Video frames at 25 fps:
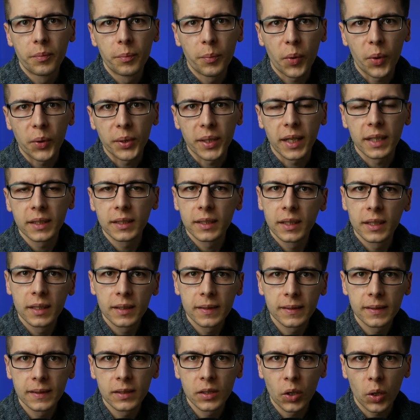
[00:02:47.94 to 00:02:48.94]
ponad
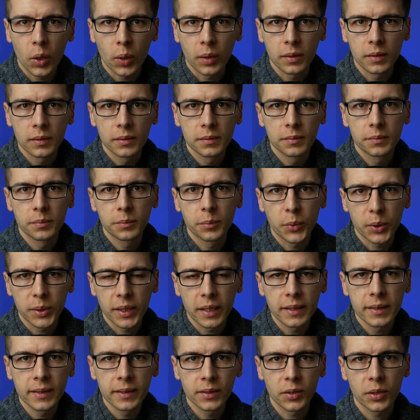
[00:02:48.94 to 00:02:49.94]
100.
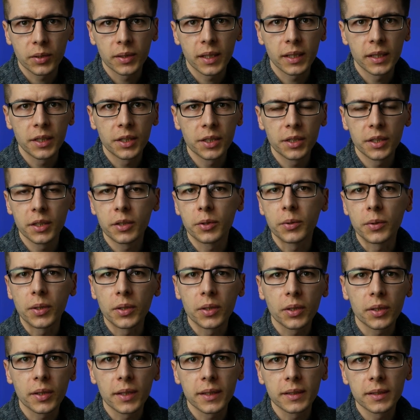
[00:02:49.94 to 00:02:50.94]
Ponad 100 na liczniku.
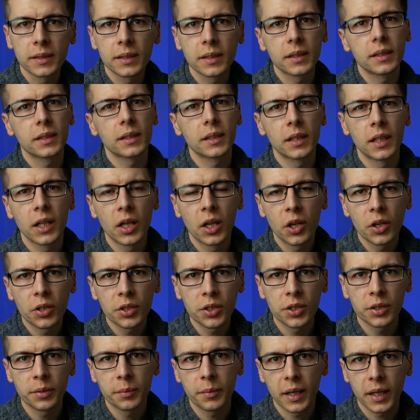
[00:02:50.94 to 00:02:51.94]
No to jest
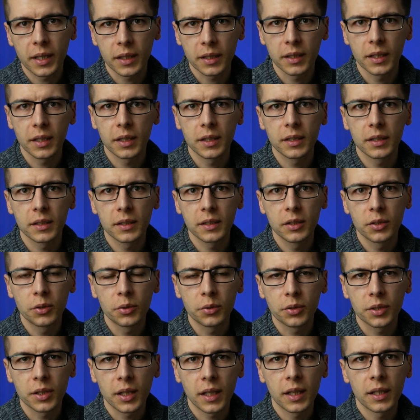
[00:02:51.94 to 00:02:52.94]
koszmarnie
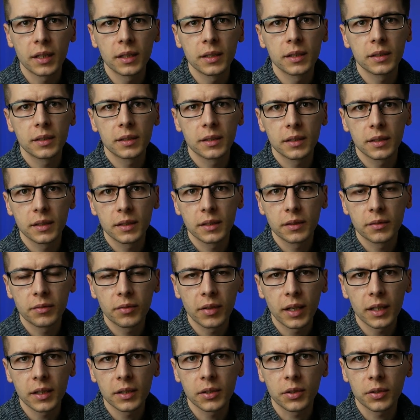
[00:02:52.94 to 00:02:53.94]
duża e,
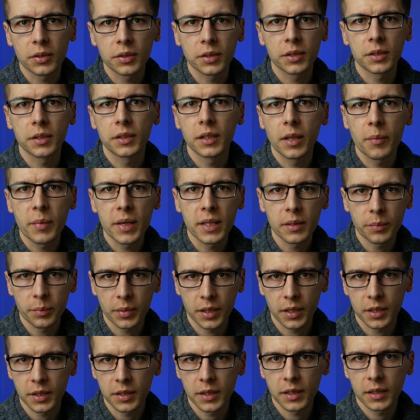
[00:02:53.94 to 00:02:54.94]
wartość
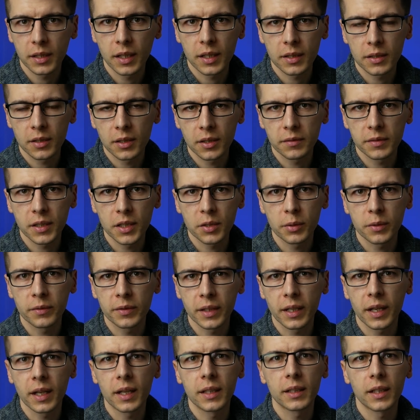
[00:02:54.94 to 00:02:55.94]
niebezpieczna dla zdrowia
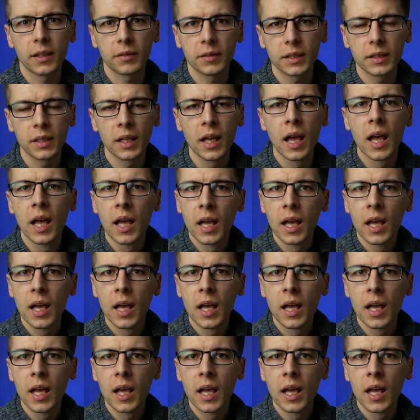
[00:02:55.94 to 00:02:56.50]
człowieka, nawet